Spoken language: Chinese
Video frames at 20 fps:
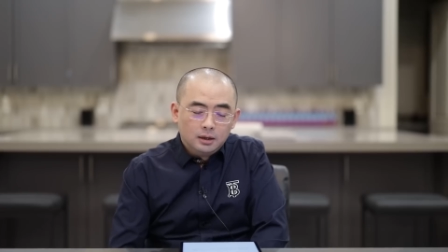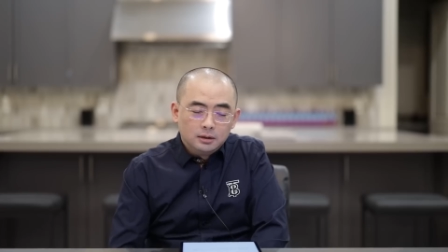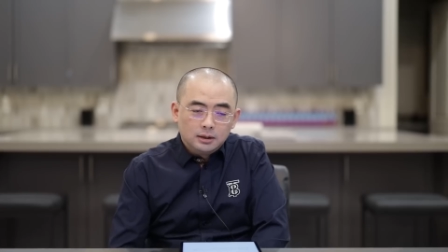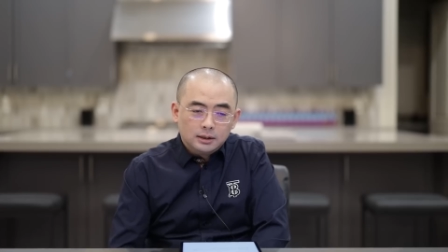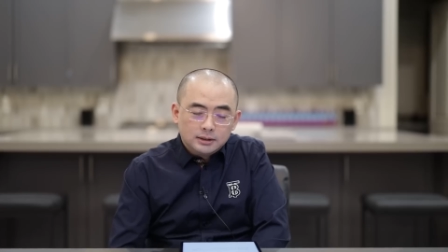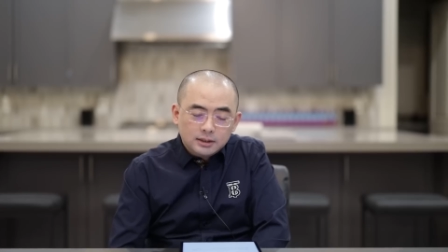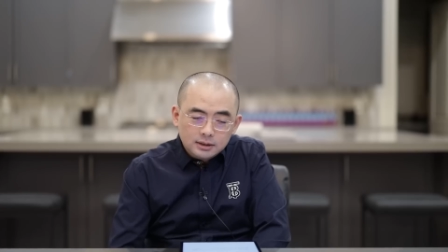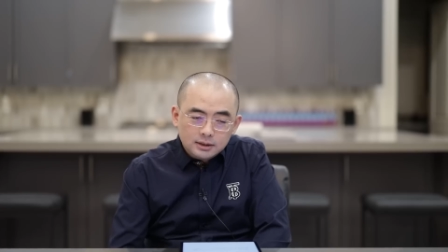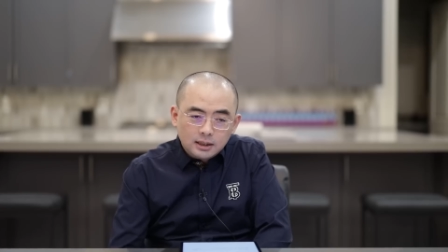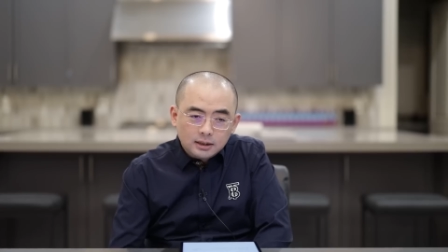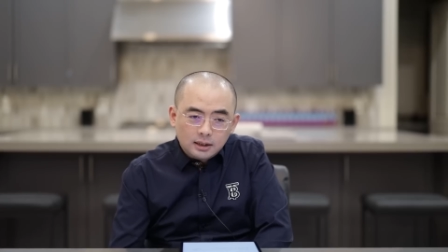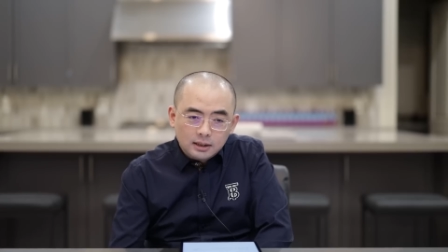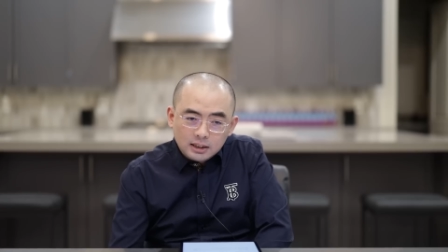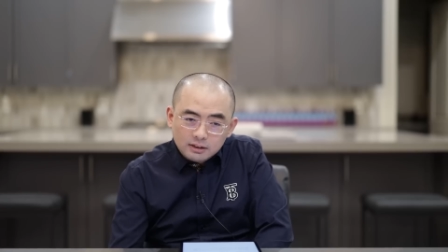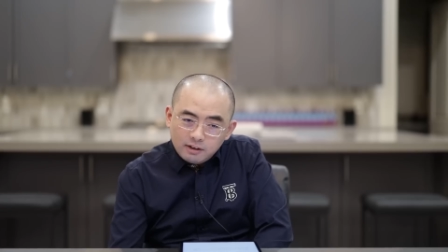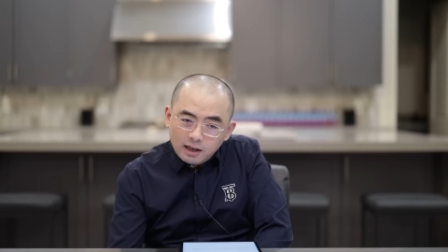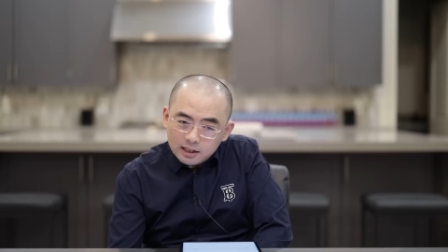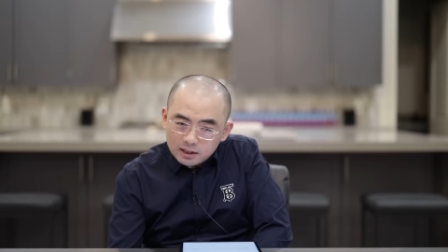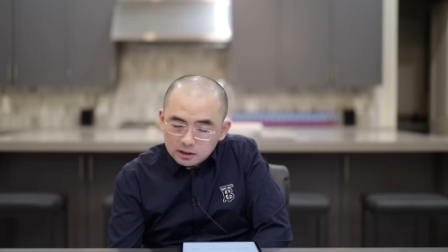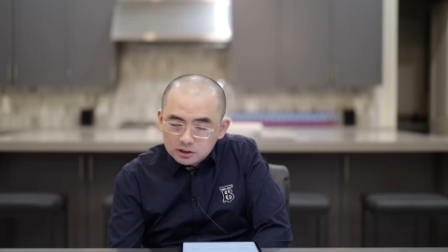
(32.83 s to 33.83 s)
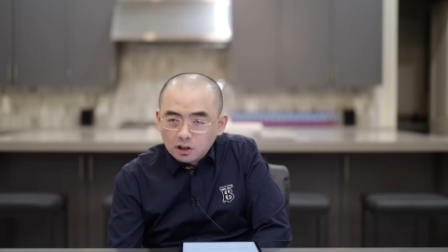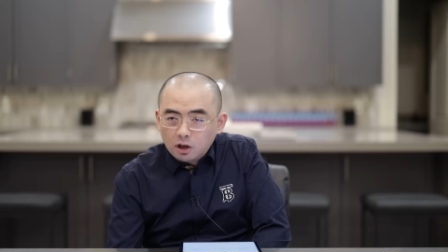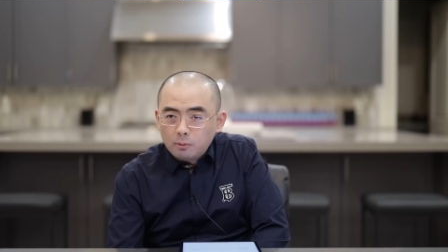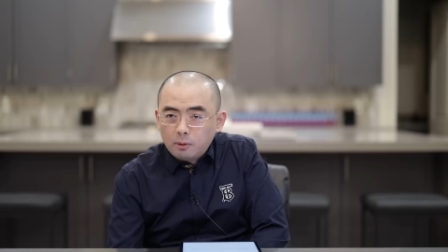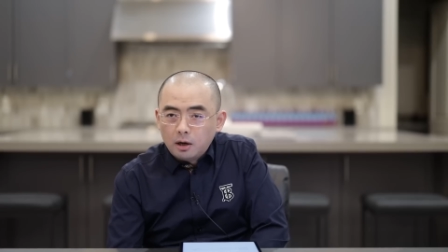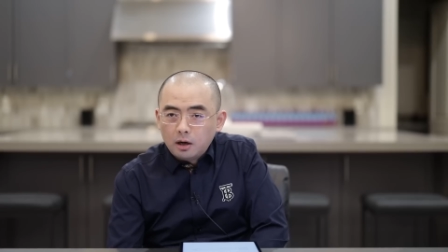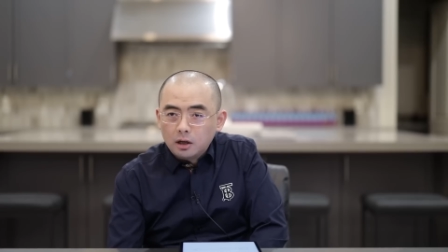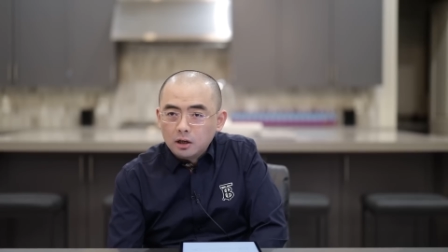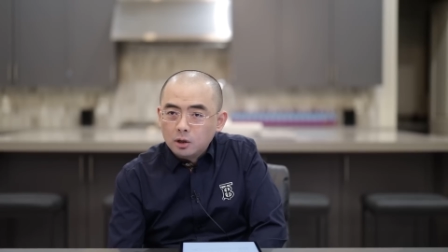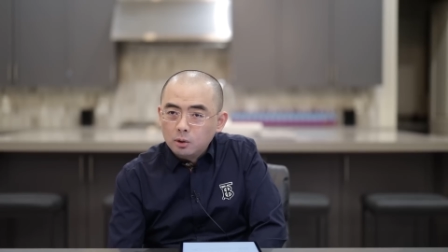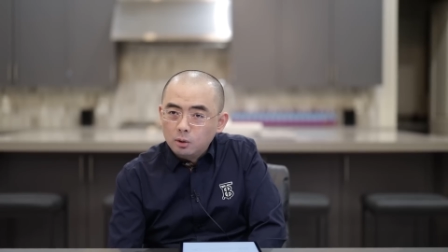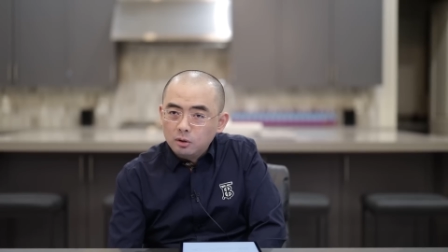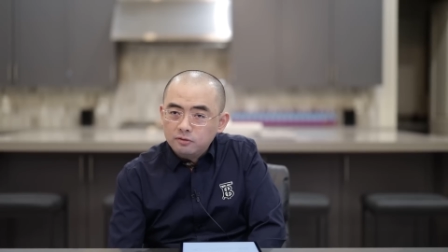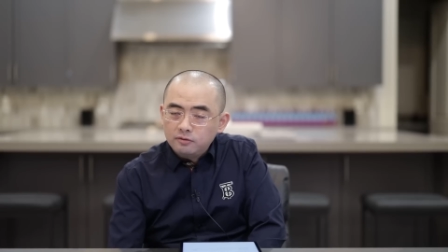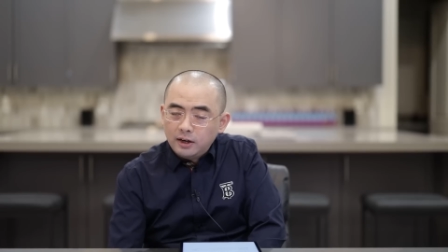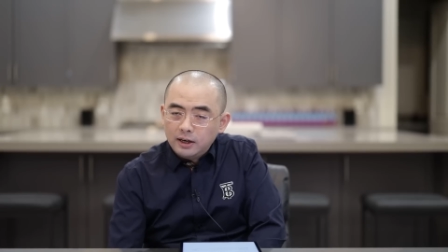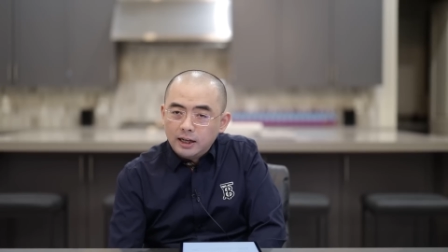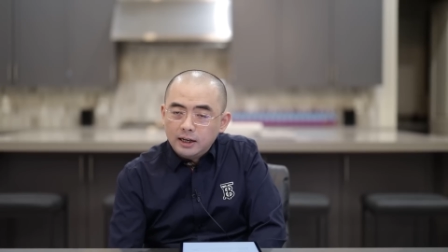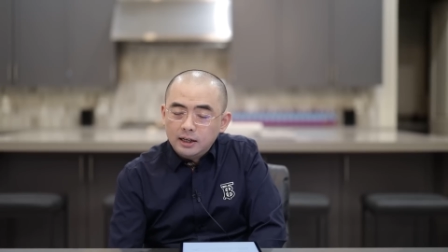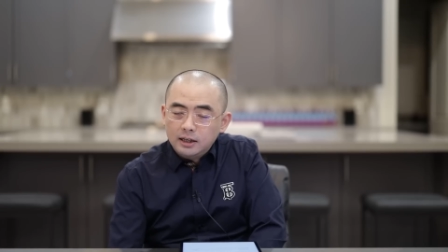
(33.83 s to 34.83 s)
那今天的另外一个小伙伴儿呢，给我
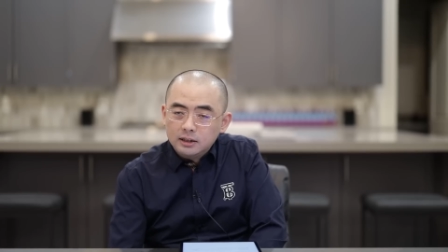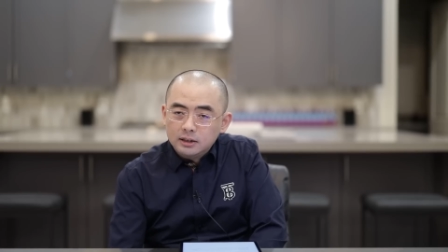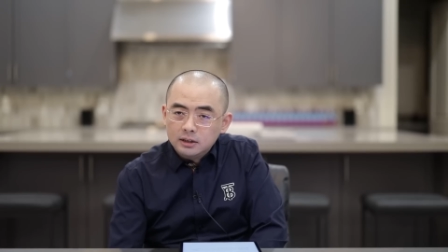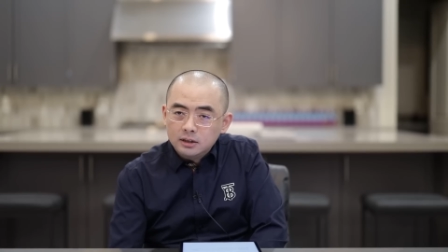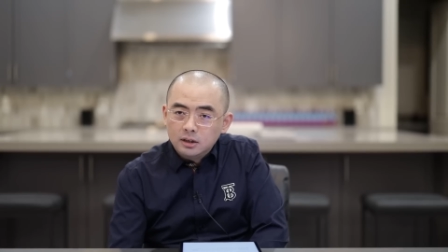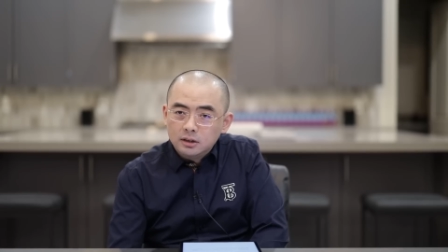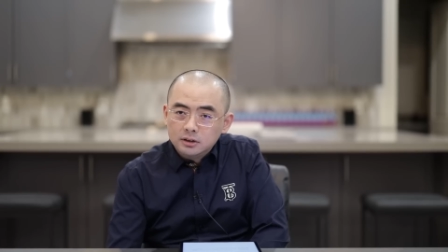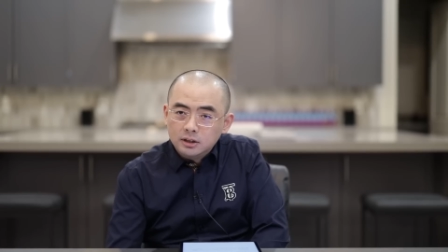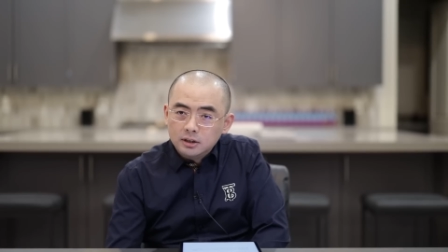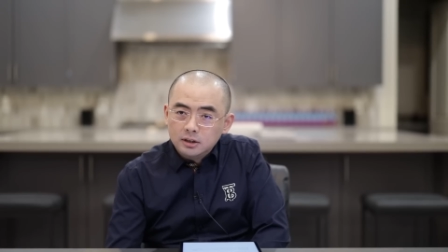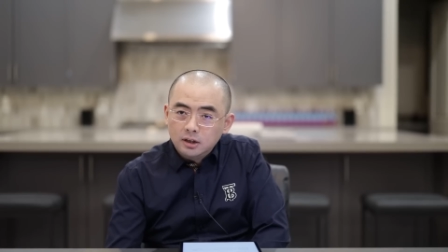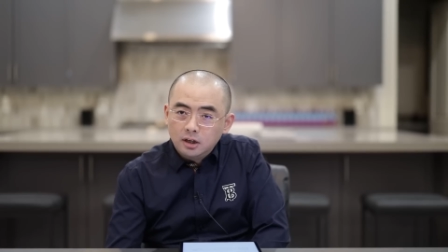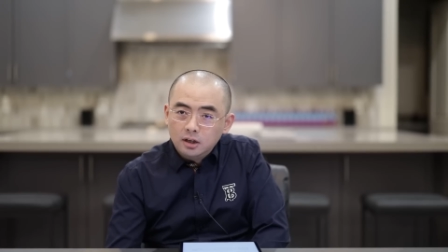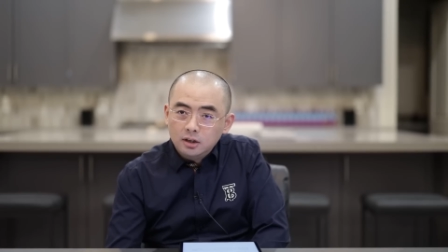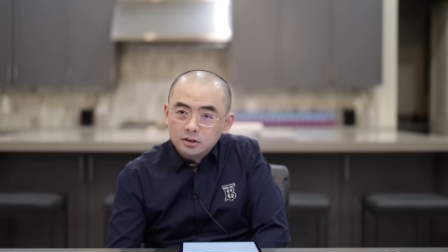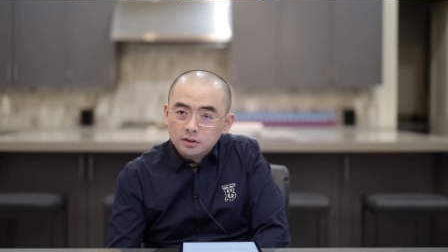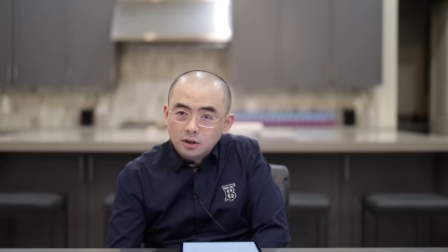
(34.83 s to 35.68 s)
发来了一个这个